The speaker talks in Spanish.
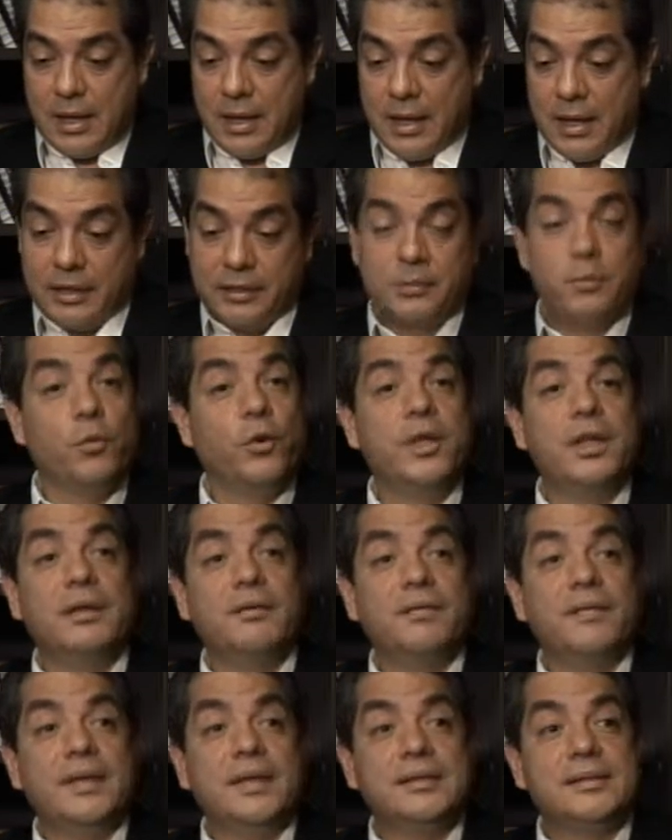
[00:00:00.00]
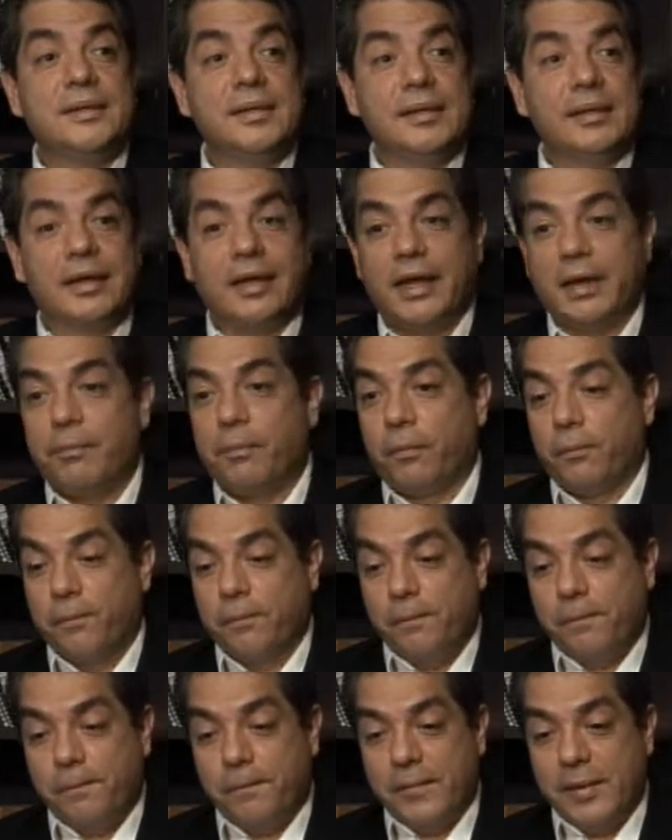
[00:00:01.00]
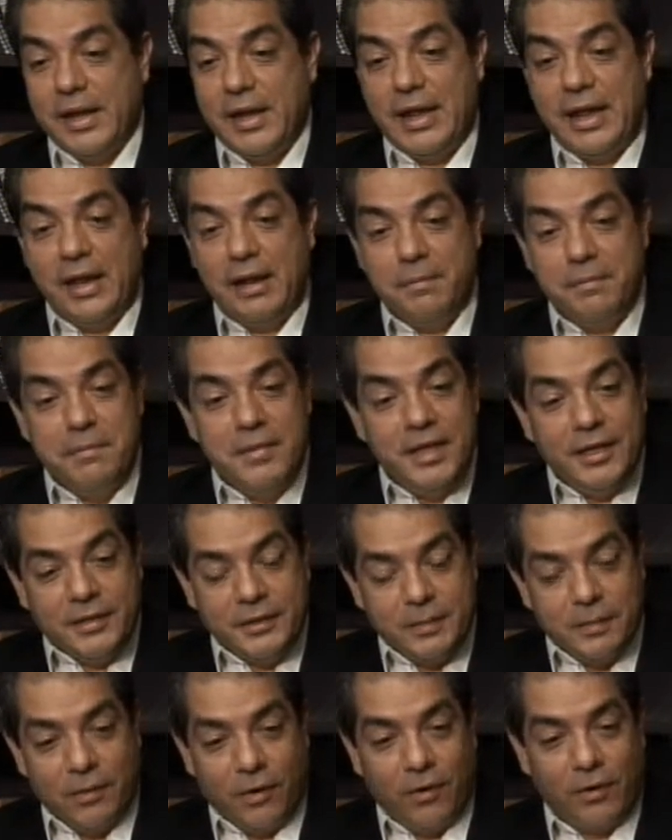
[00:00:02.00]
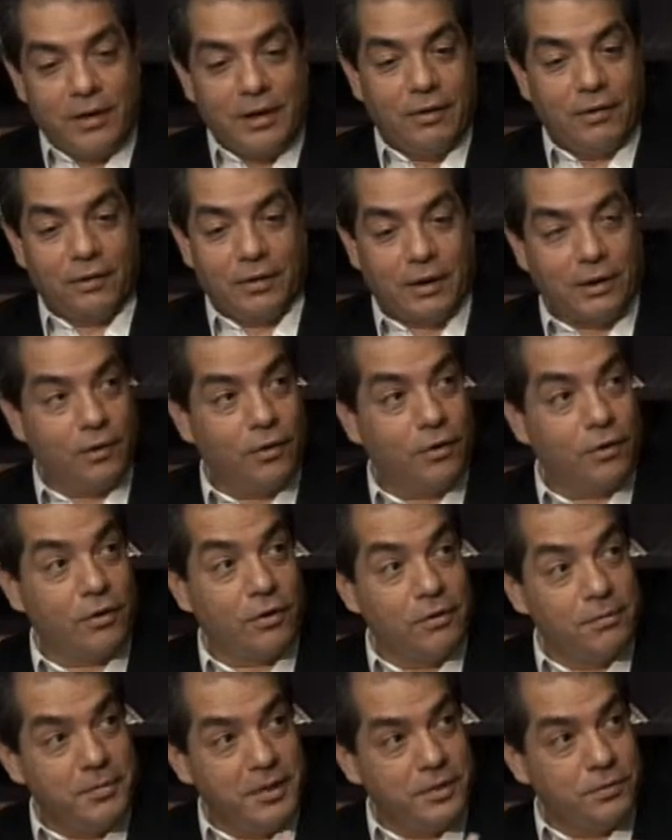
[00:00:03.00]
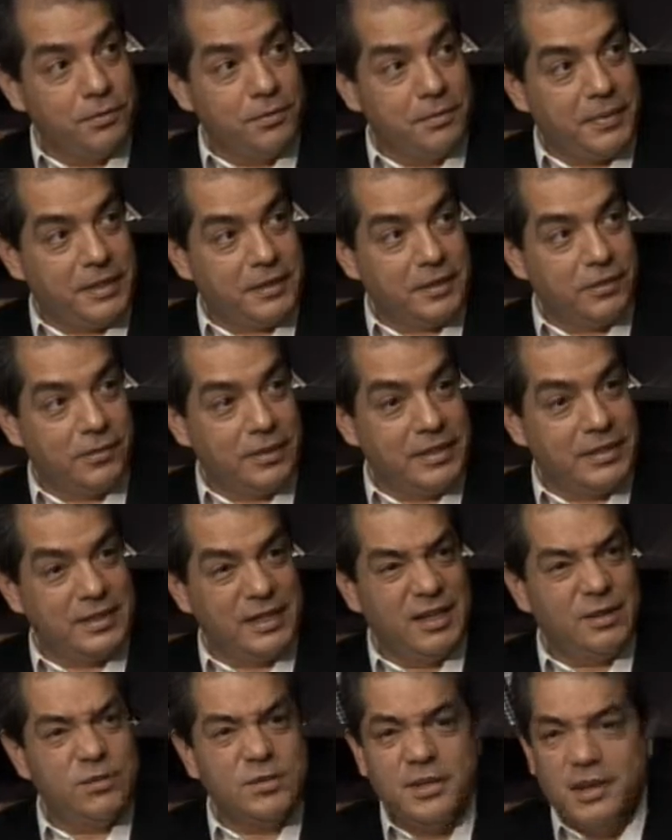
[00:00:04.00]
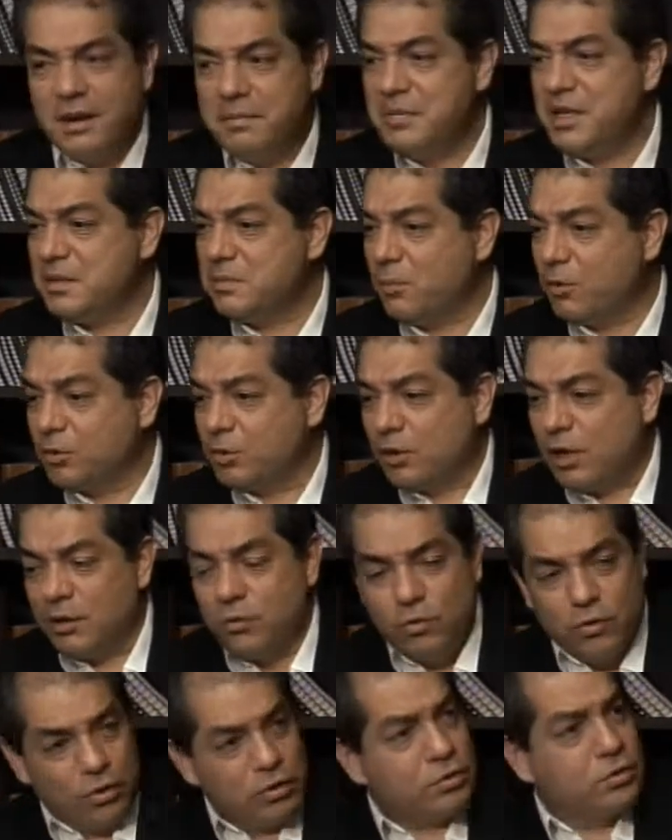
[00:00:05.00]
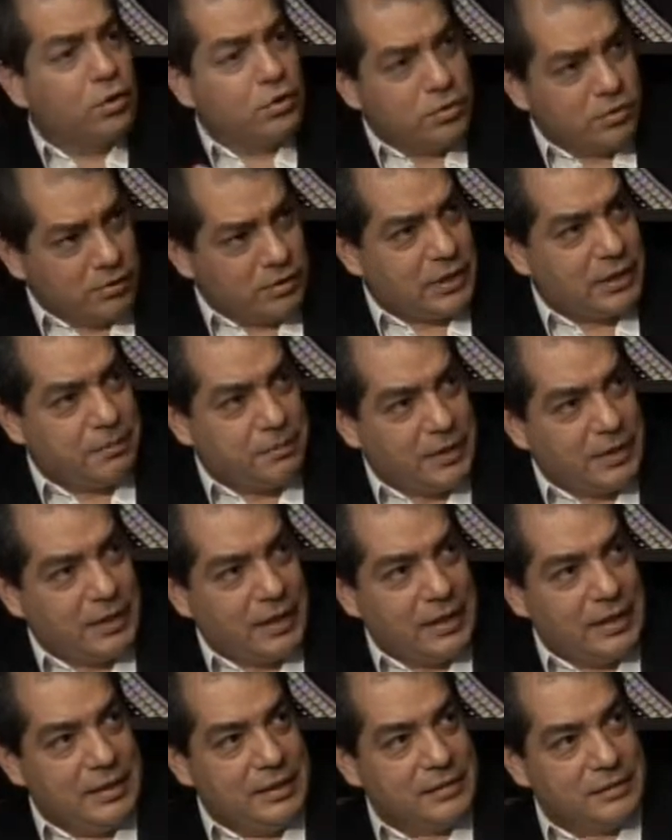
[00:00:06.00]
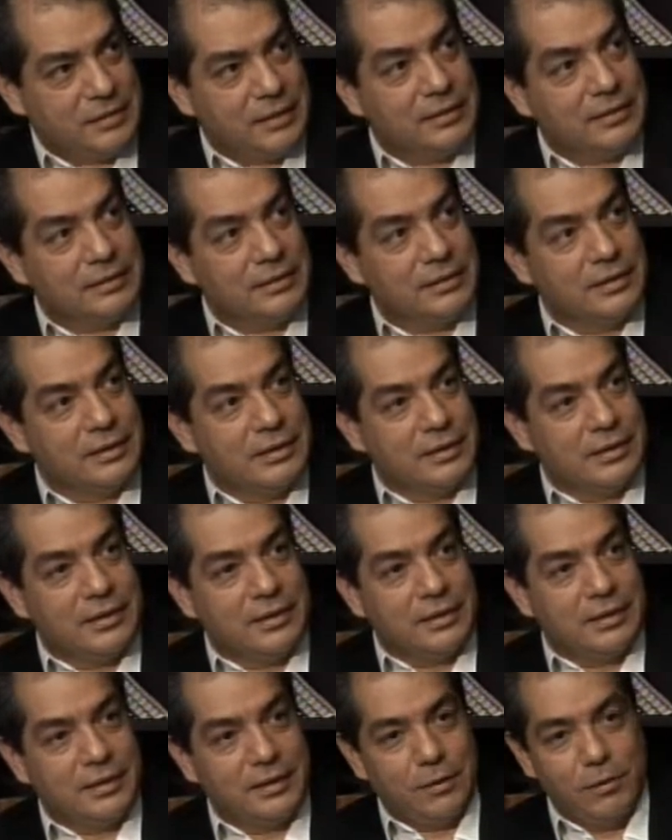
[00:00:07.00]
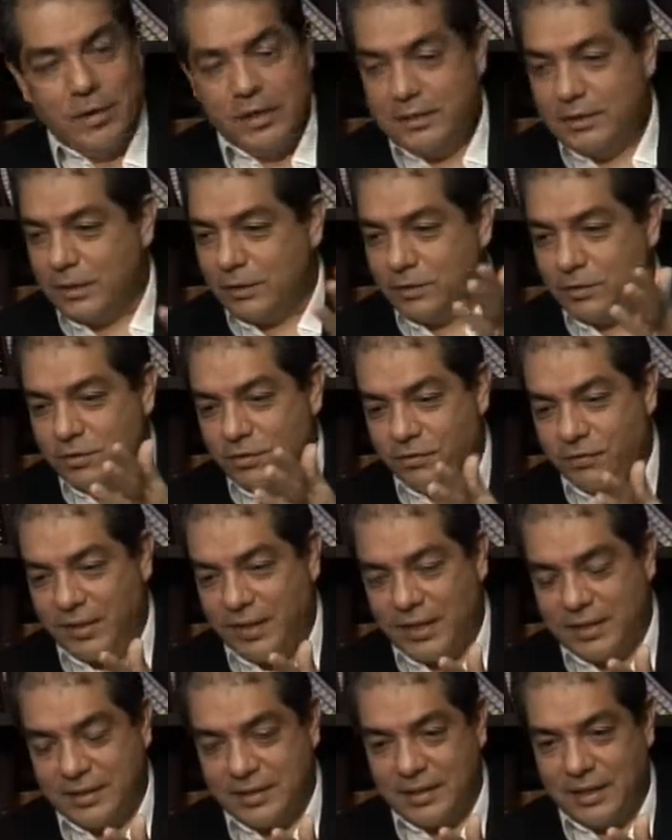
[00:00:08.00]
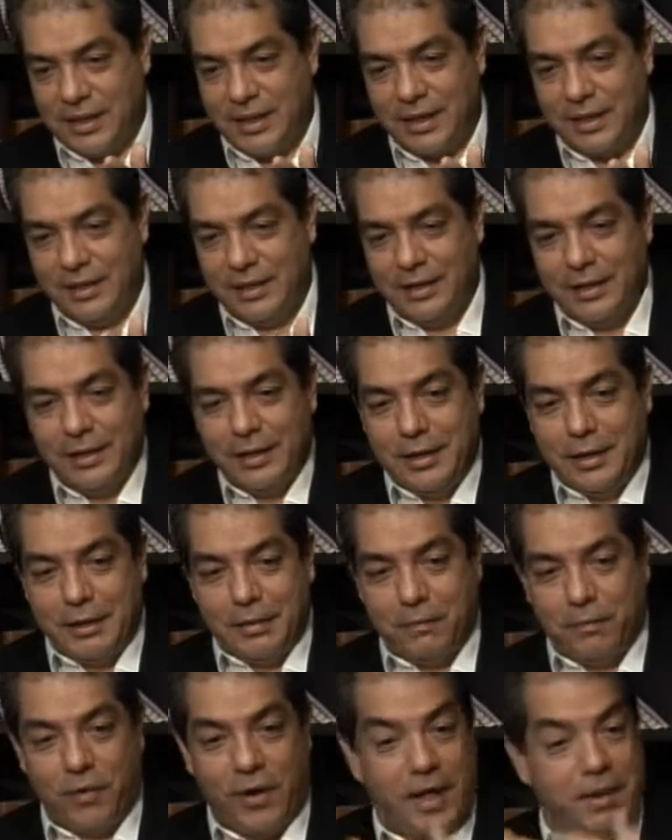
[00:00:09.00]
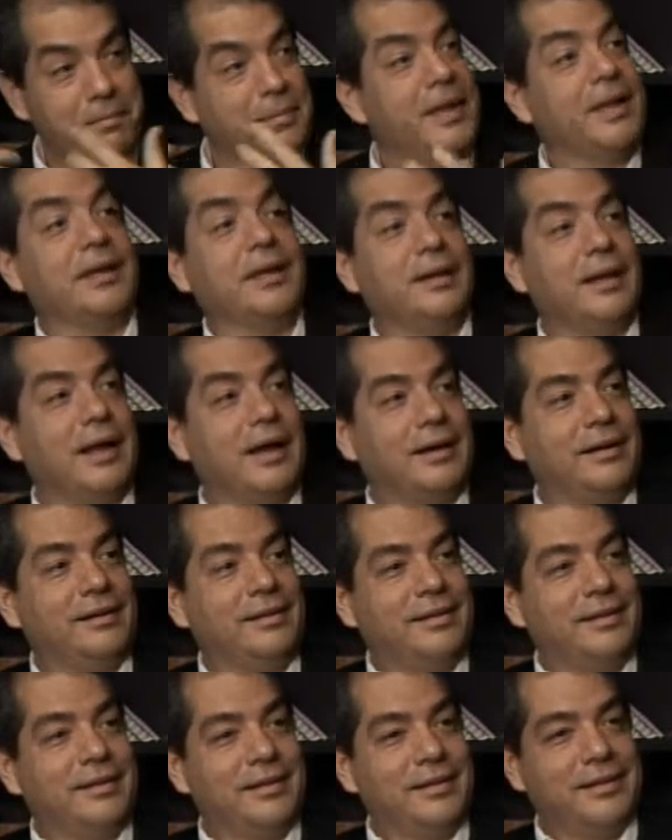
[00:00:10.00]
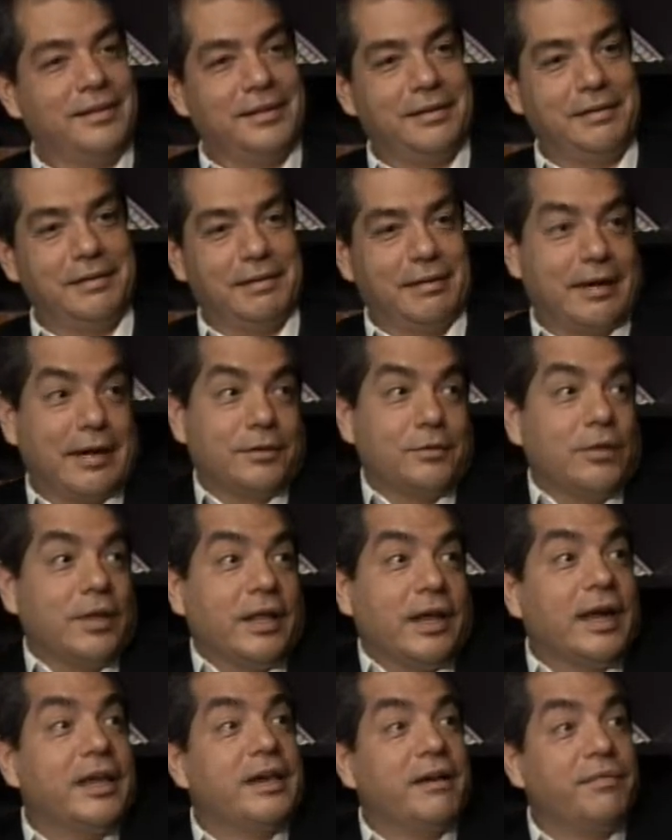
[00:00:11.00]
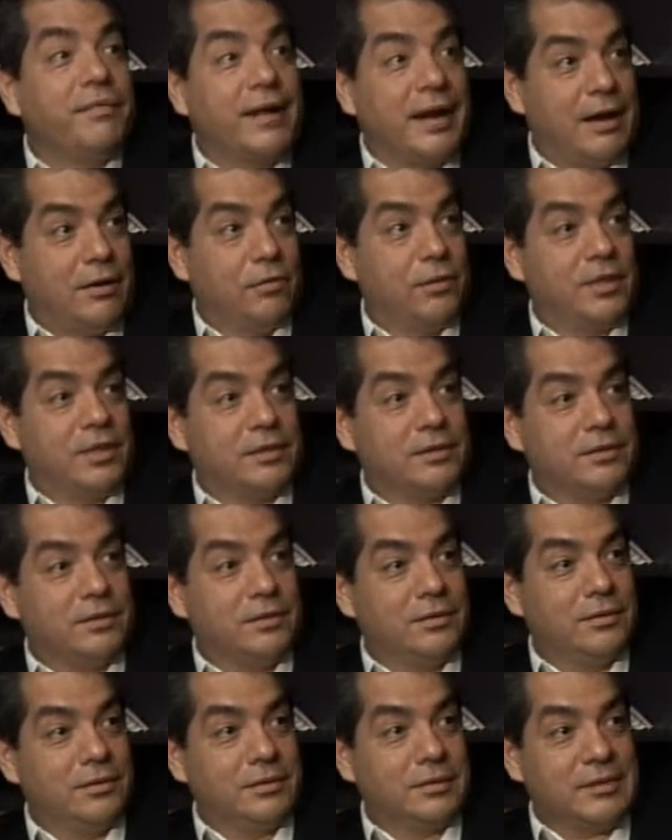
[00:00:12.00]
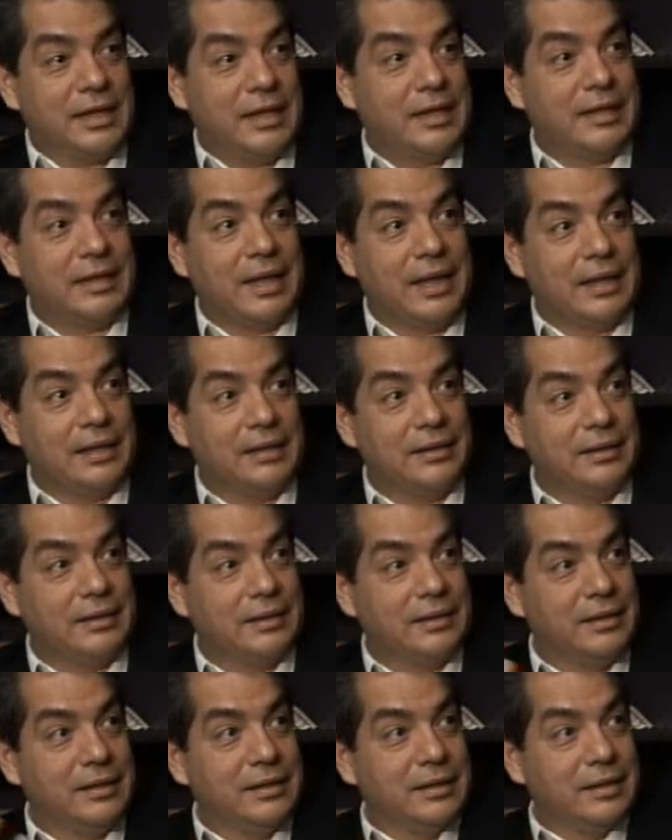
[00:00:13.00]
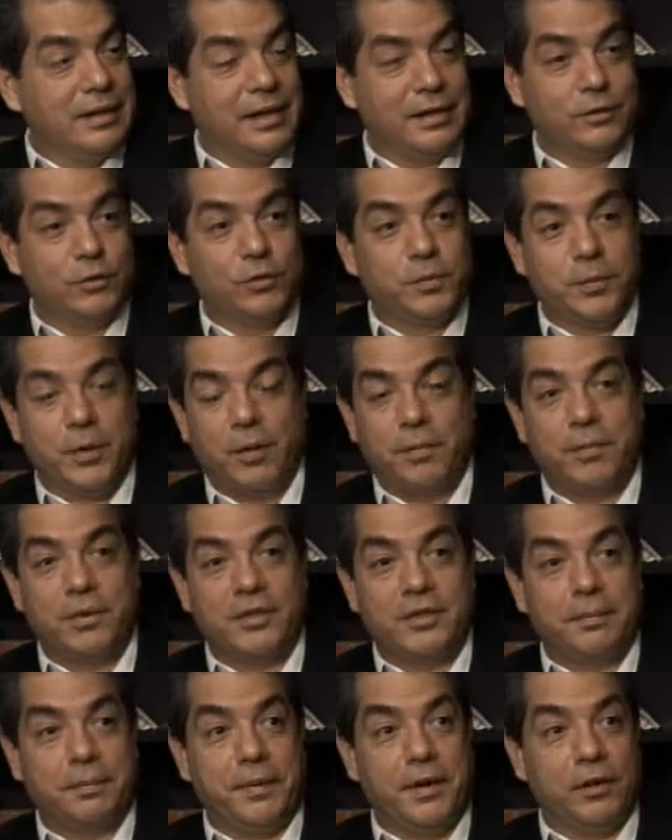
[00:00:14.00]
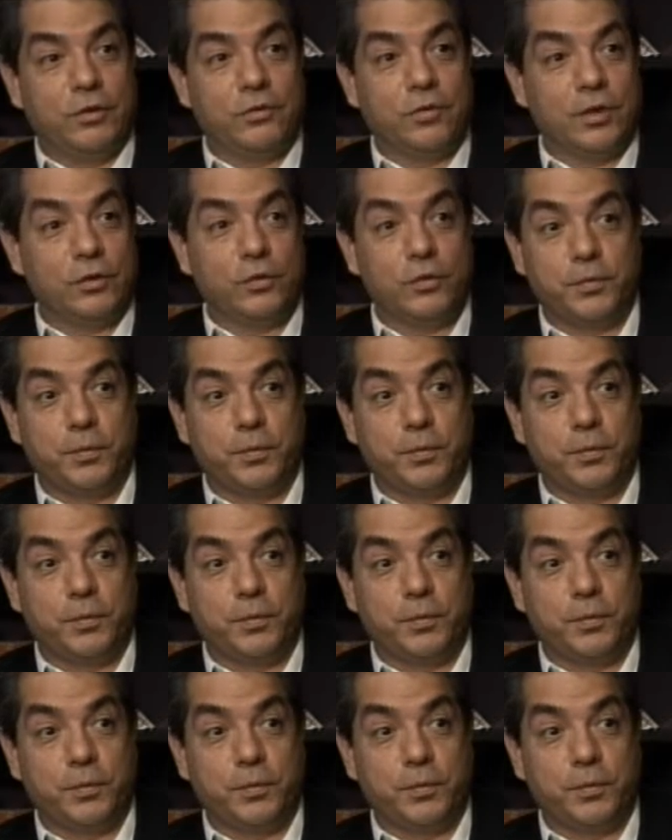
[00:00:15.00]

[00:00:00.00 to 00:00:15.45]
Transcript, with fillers: es muy difícil que el mismo ahorrador o el mismo inversionista, inclusive el mismo, algunos socios capitalistas de una institución financiera, puedan vigilar el caso de que haya fraudes, ¿no? A sus propios empleados. A sus propios empleados o a sus